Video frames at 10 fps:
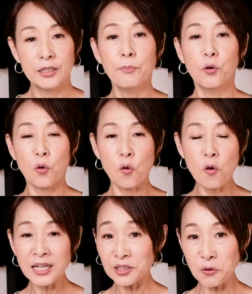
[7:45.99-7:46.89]
でもここ
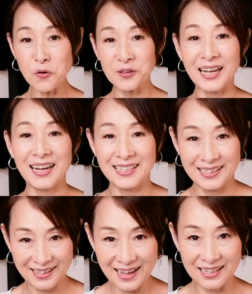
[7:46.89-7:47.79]
がすごく大
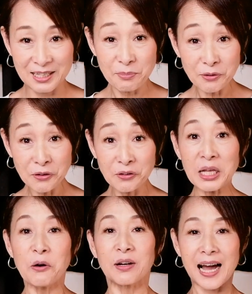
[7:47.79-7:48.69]
事で自分の
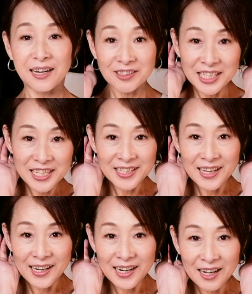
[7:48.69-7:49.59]
歌を確認し
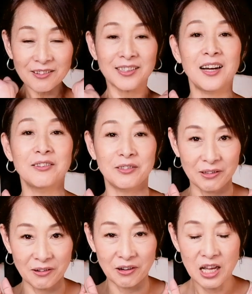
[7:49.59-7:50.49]
ながら歌う
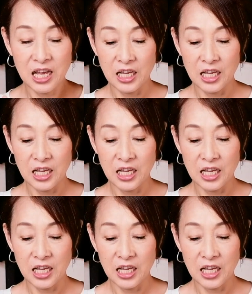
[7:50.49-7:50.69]
と